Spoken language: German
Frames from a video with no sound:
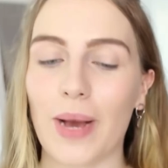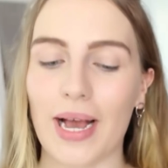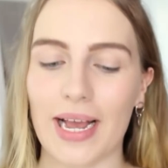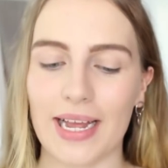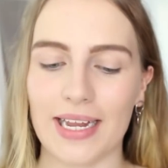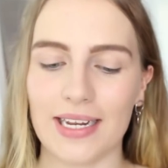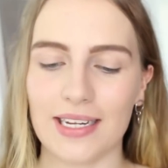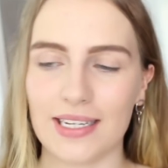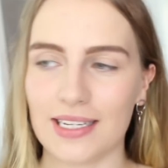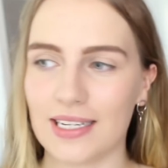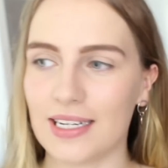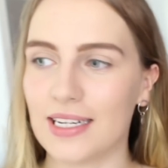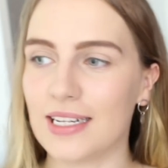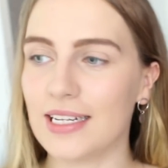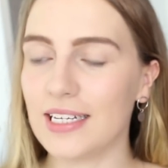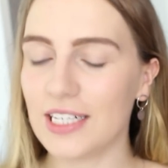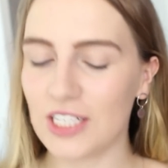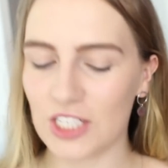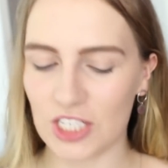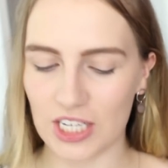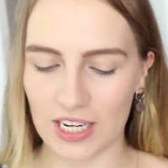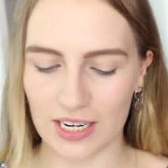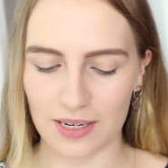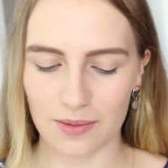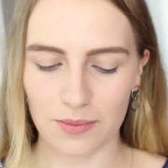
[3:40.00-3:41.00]
meinen
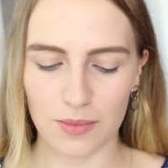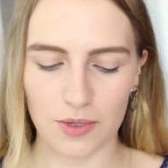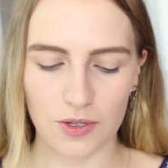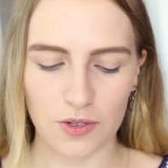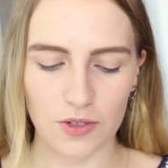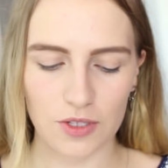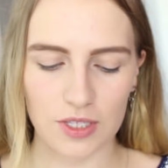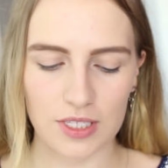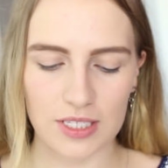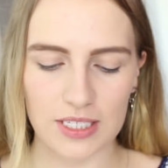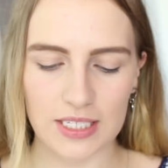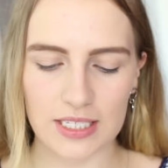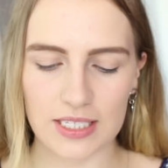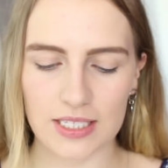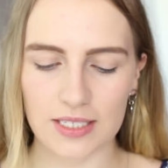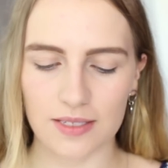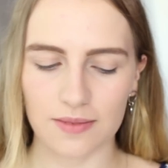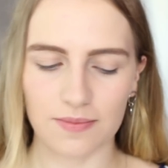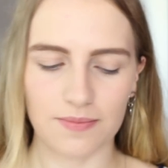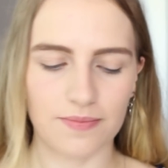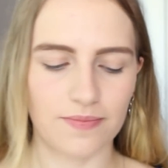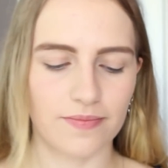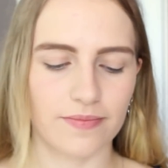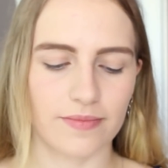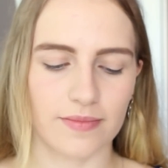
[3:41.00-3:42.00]
Lidschatten benutze ich
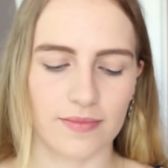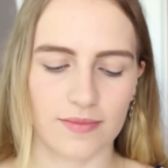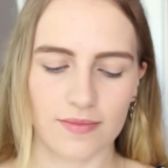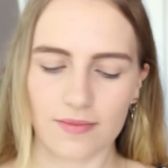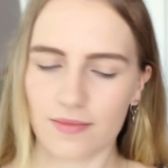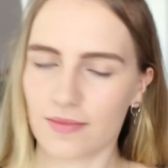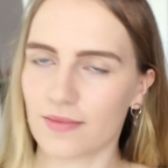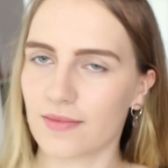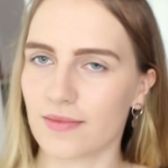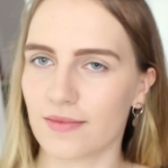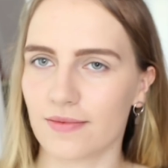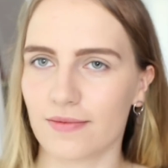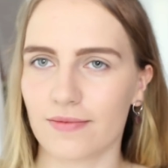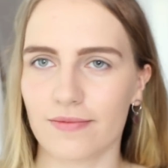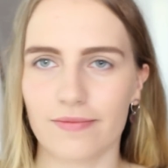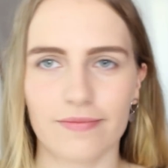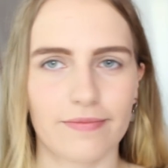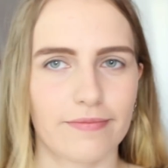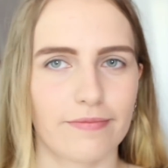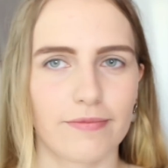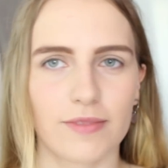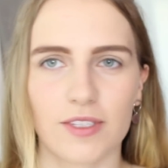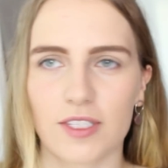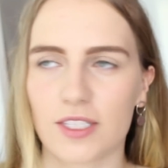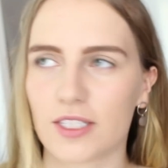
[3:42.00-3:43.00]

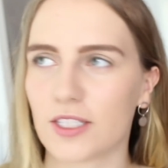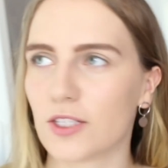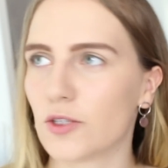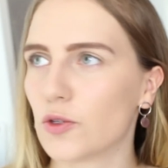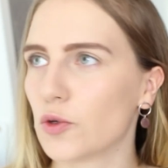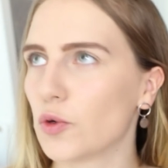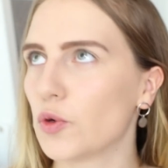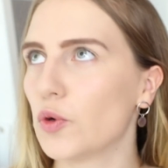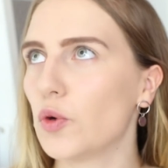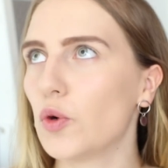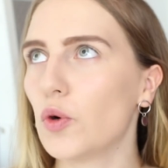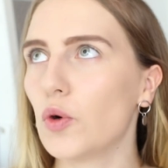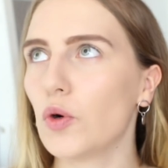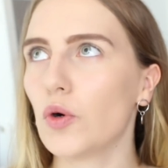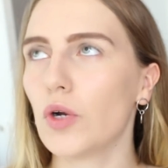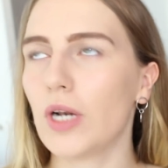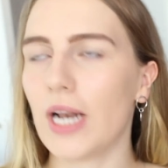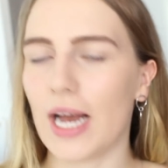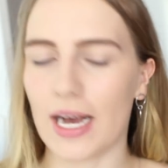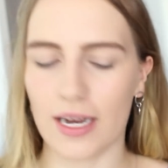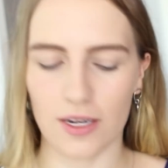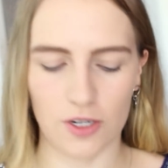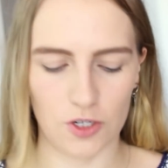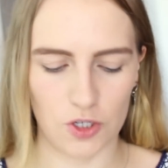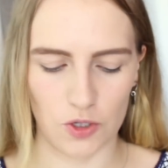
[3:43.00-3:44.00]
so
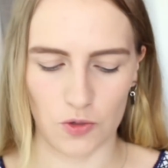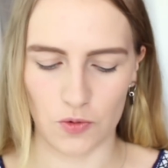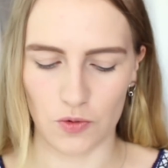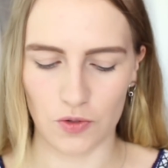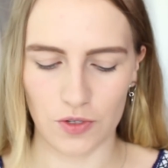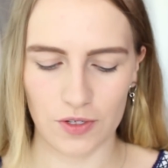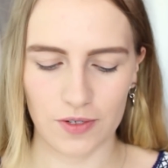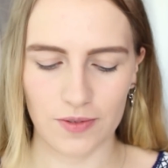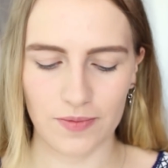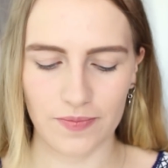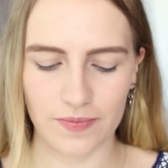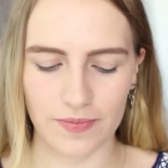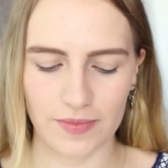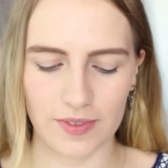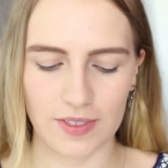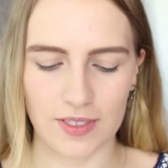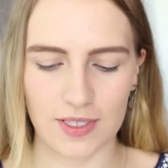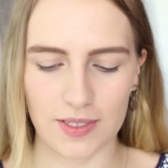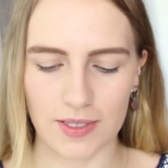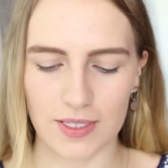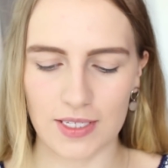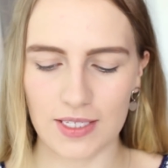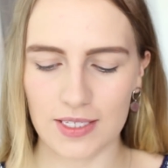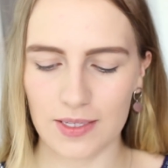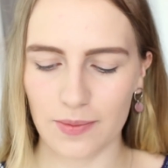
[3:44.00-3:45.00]
lange schon
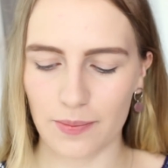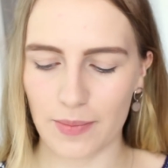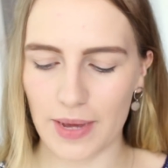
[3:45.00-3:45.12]
diese